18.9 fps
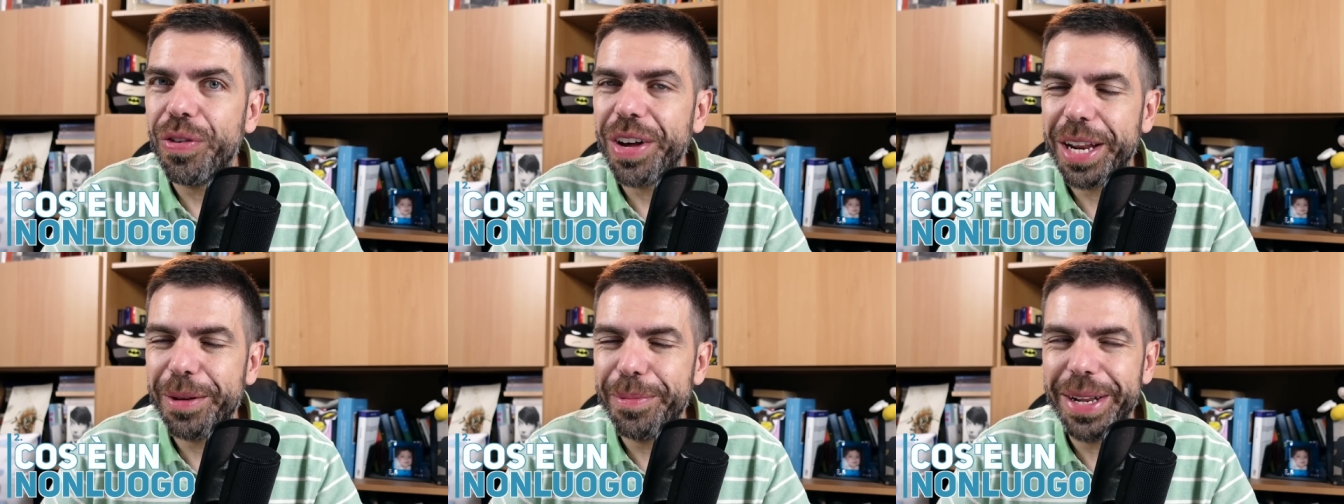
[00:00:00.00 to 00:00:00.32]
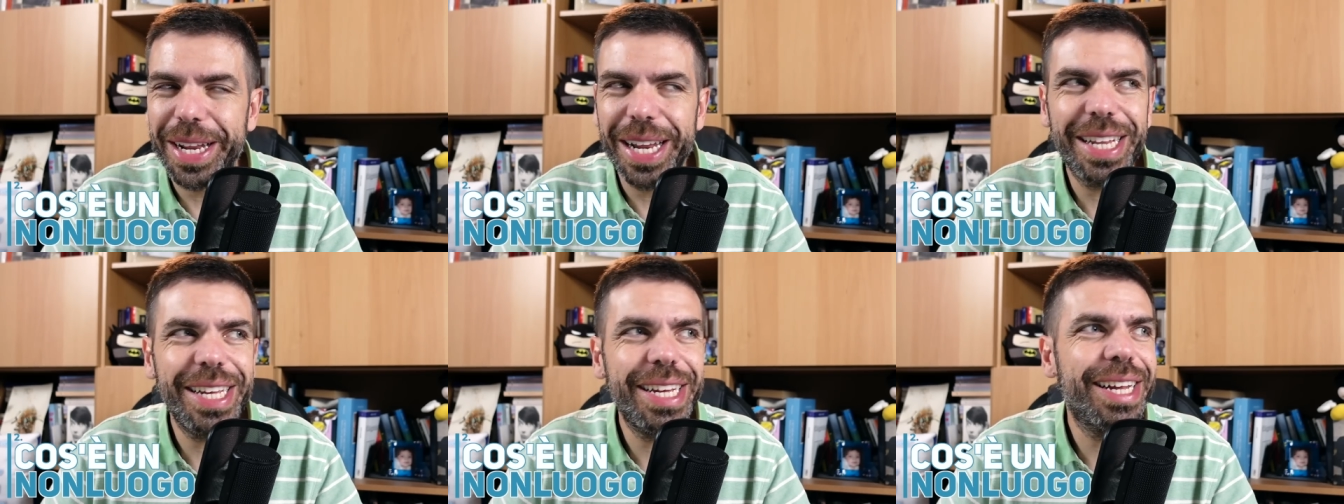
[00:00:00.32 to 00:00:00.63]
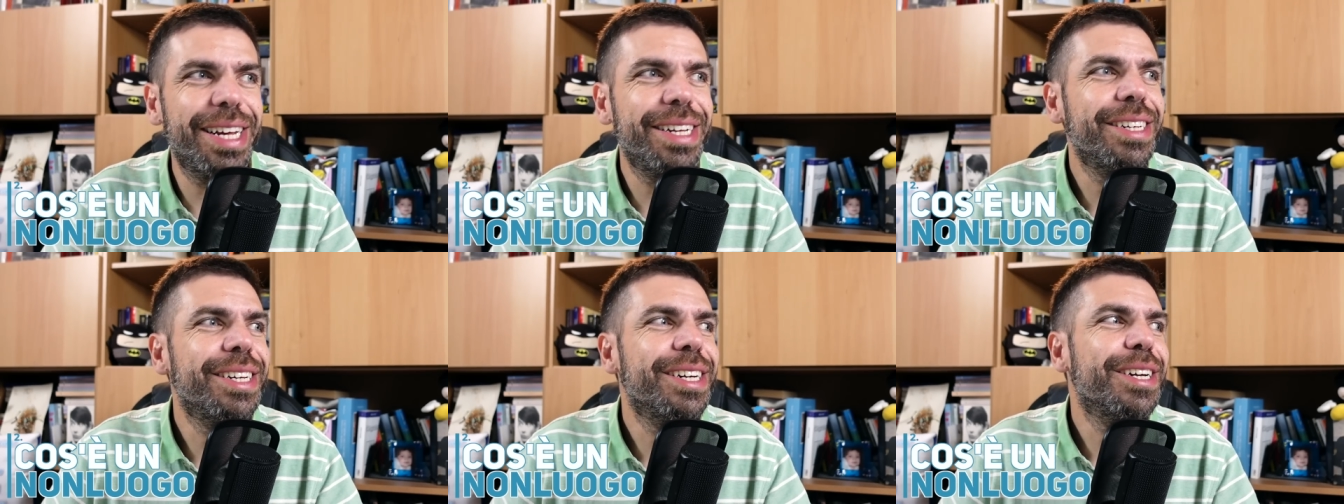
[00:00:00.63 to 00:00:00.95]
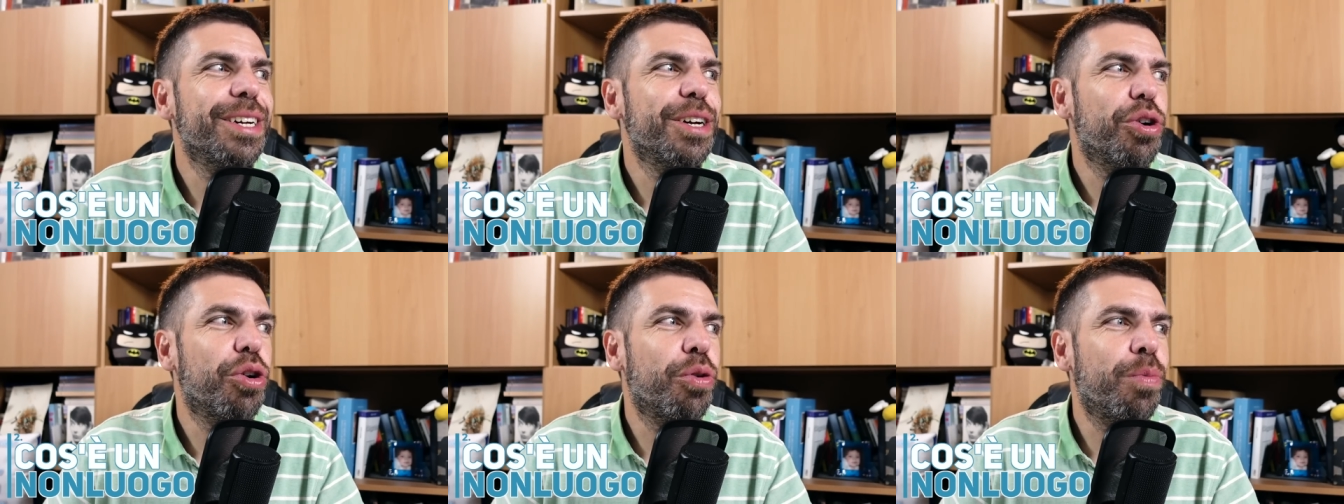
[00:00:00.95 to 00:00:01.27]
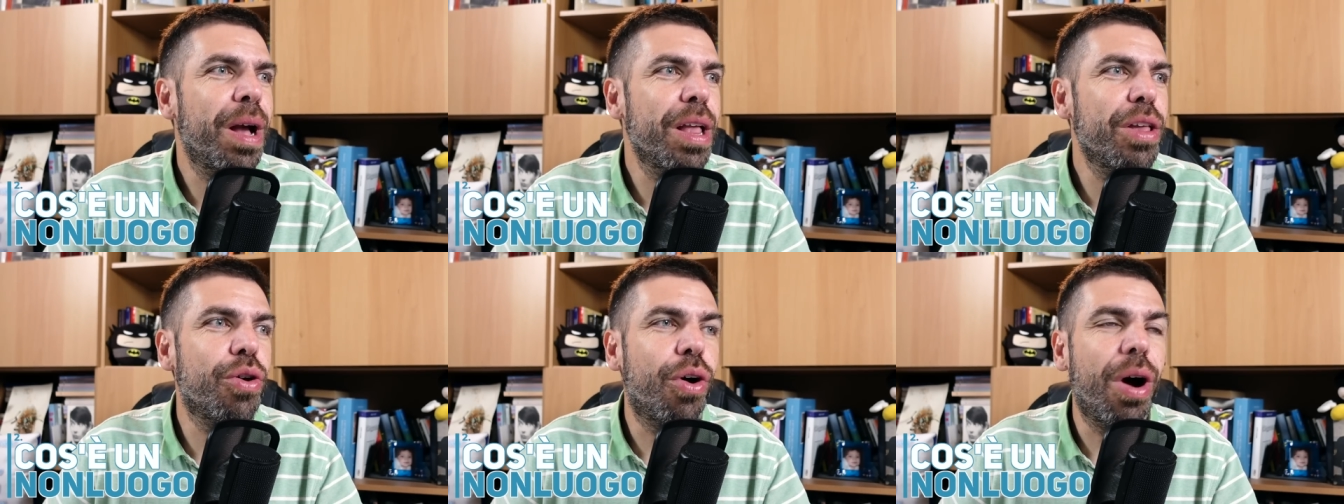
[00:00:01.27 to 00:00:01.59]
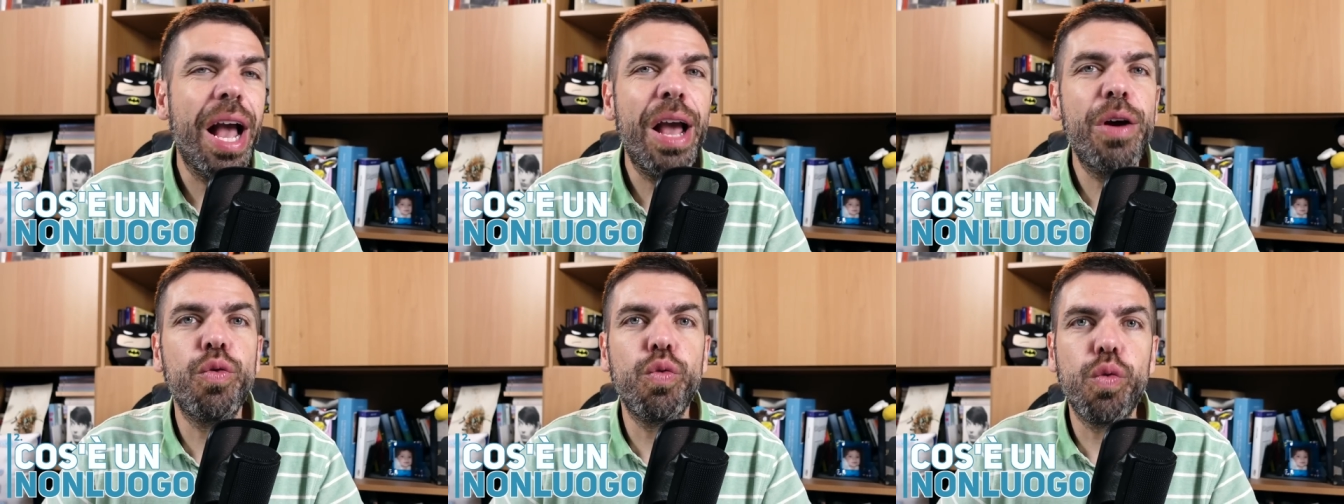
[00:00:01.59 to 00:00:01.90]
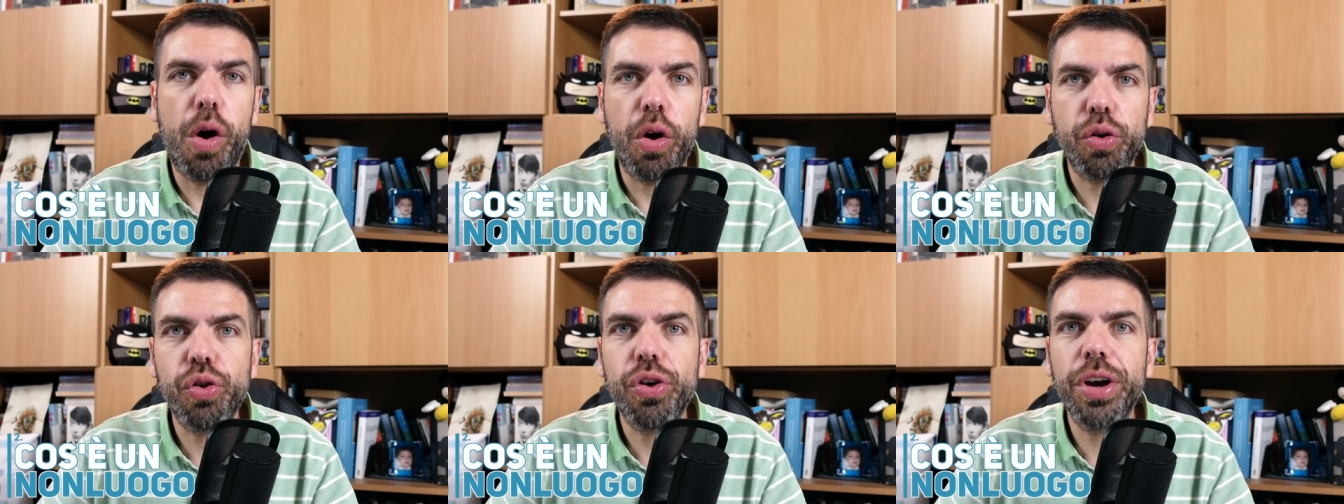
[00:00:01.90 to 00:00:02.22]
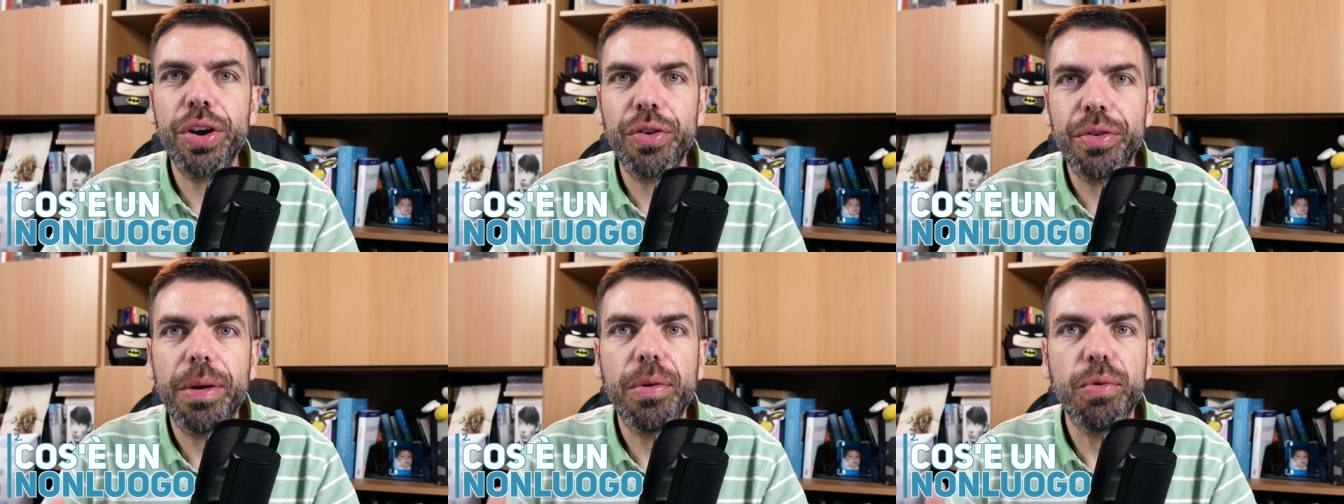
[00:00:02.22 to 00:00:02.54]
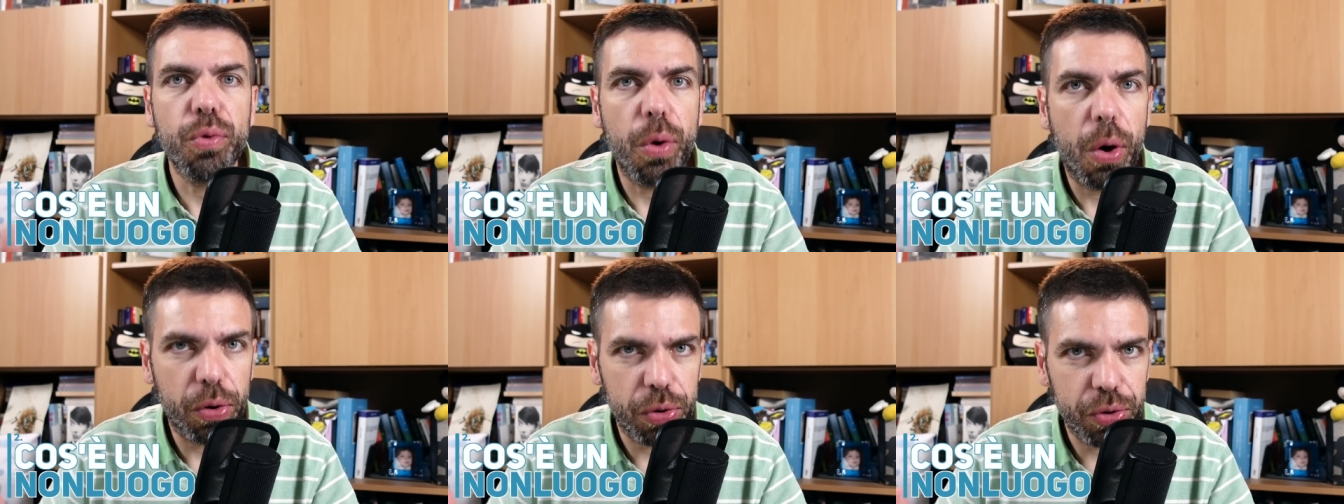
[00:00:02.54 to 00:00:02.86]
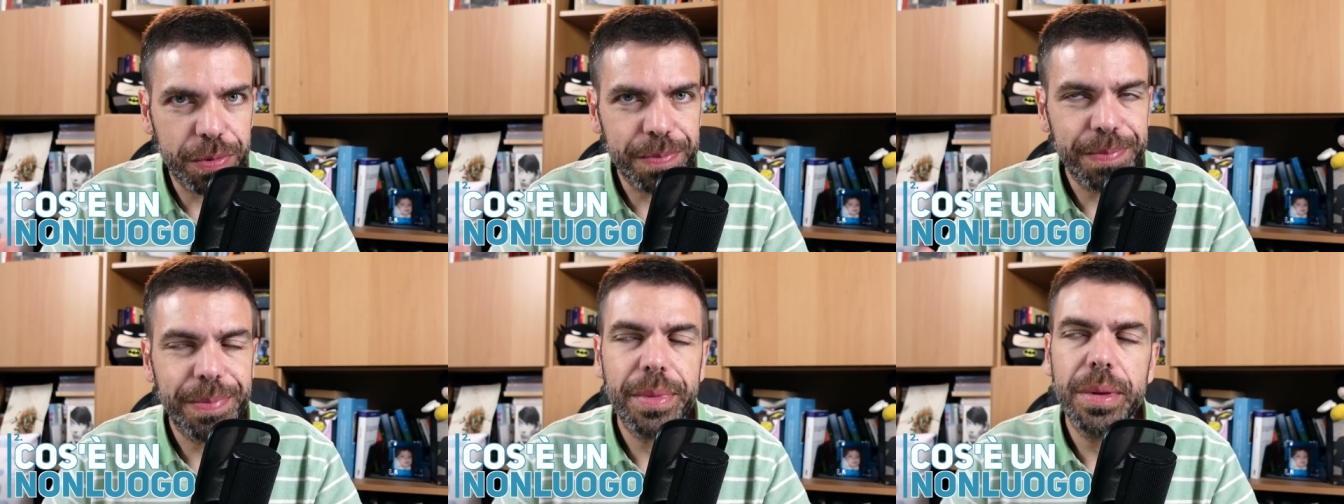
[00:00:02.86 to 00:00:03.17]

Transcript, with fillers: verrebbe da dire. O meglio, è un luogo che non è un luogo.